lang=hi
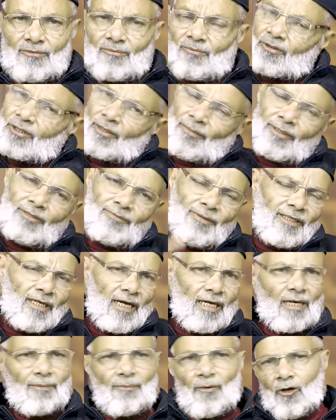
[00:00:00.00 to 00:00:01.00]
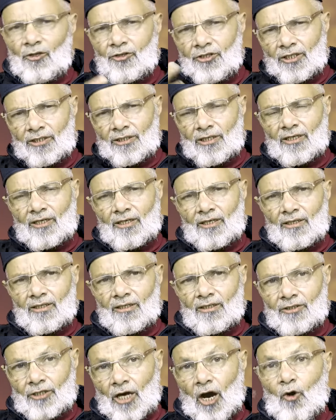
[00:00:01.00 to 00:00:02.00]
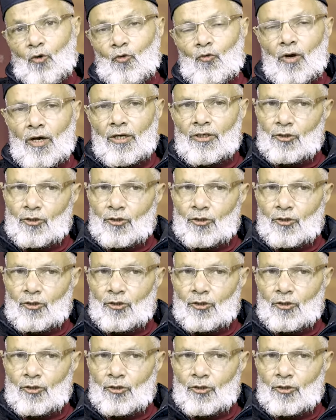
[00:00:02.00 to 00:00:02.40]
समझ भी नहीं आया बहुत देर तक क्या हुआ